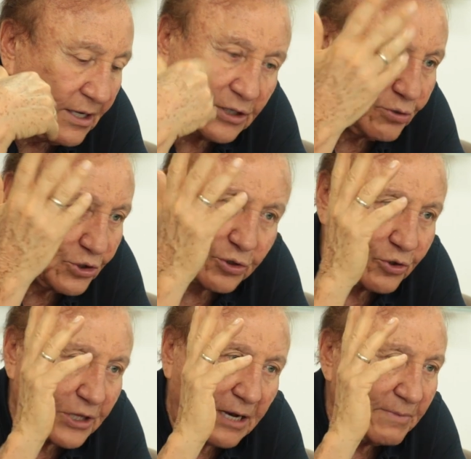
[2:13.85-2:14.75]
eso es
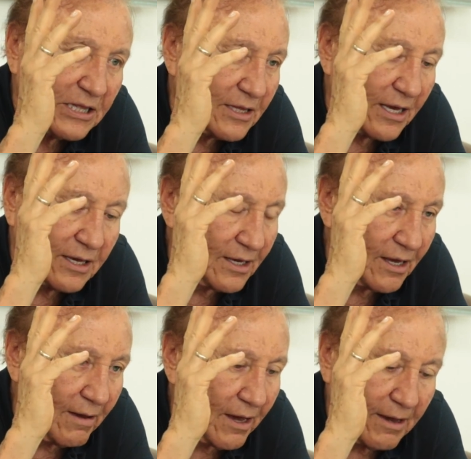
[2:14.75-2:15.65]

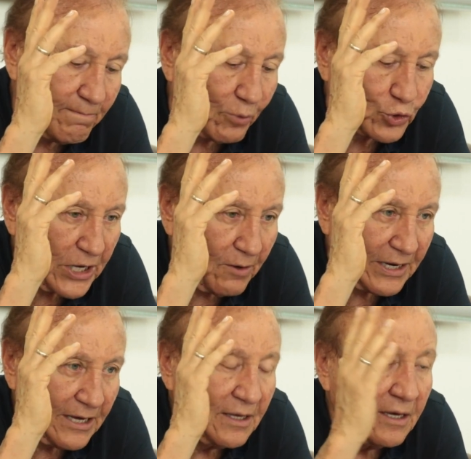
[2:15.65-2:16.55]
totalmente imposible.